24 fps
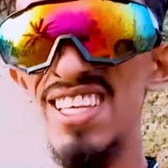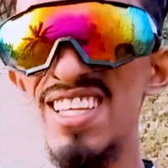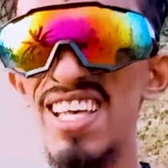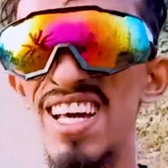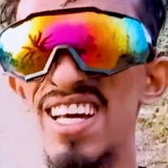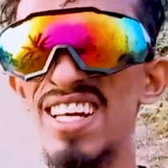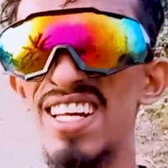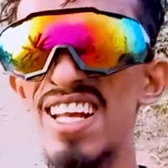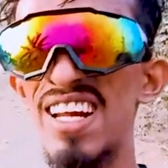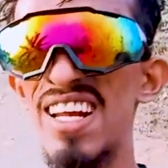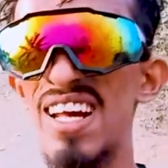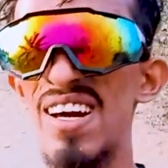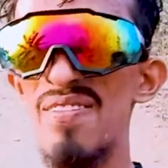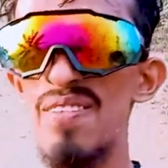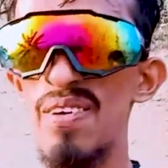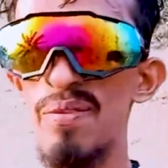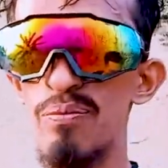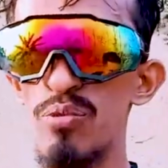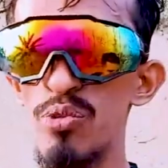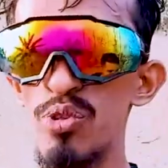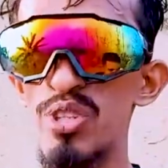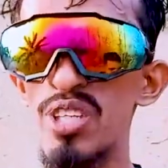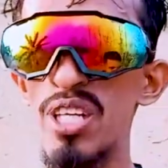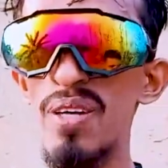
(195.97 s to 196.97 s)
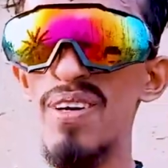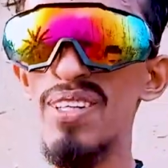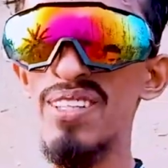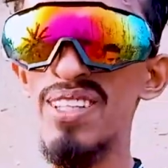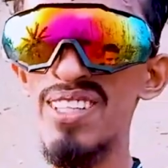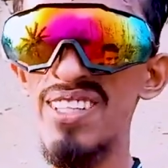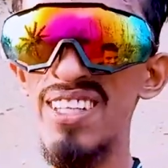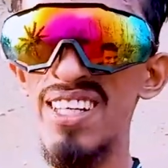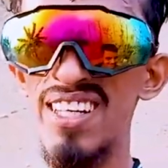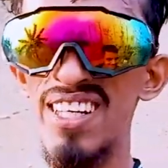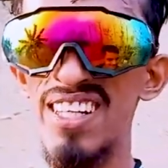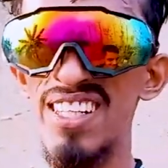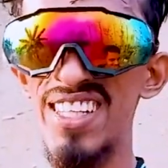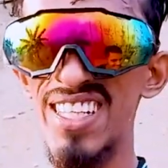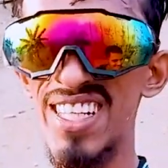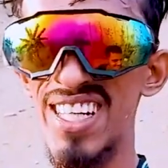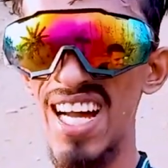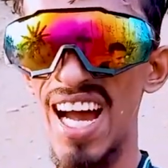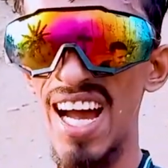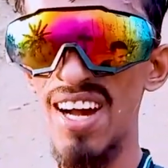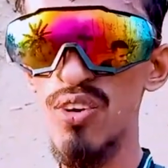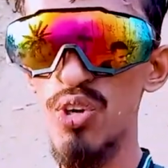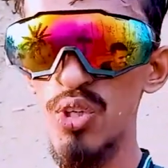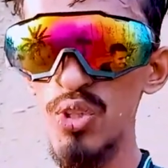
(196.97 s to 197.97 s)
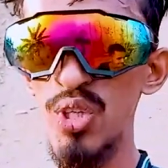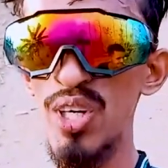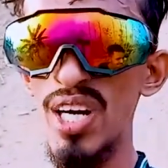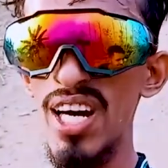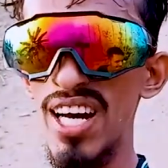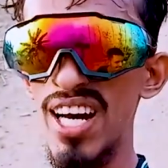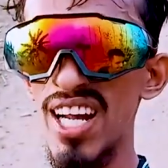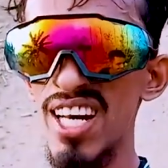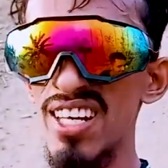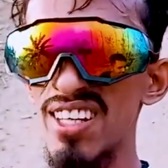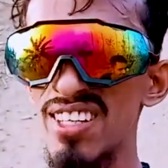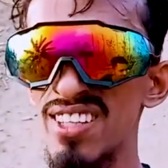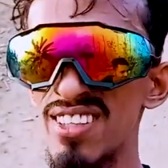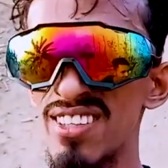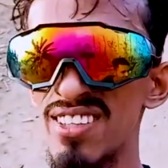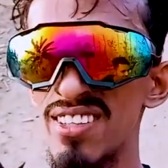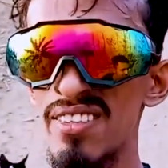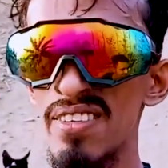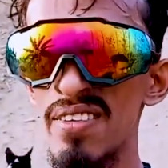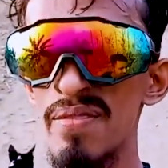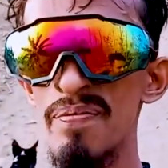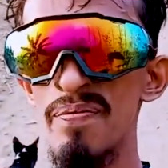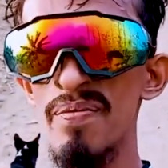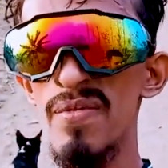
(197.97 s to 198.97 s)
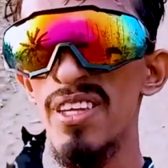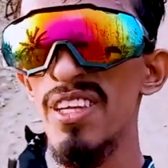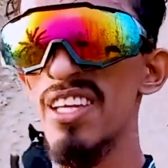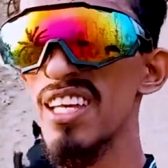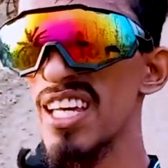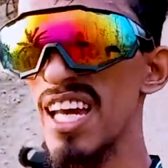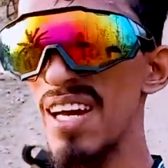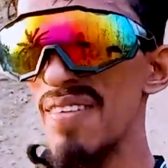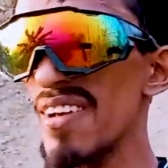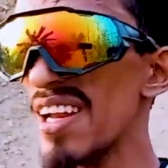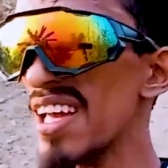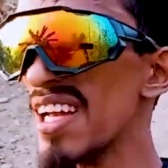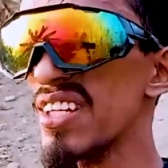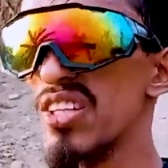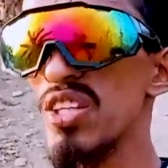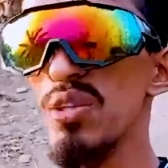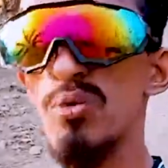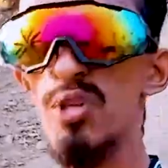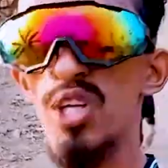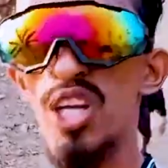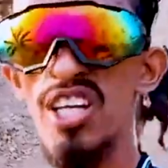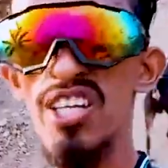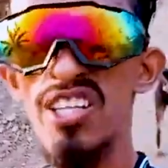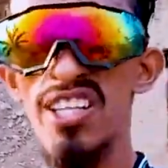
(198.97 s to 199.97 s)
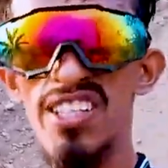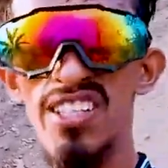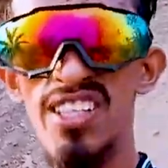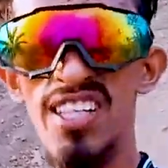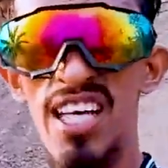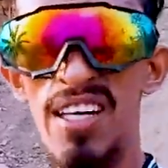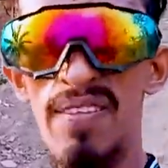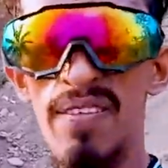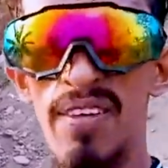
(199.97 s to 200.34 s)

এই দেখেন আর বুঝতে পারতেছেন যে কত খারাপ ক্যামেরা কিন্তু বুঝে যেতেছেন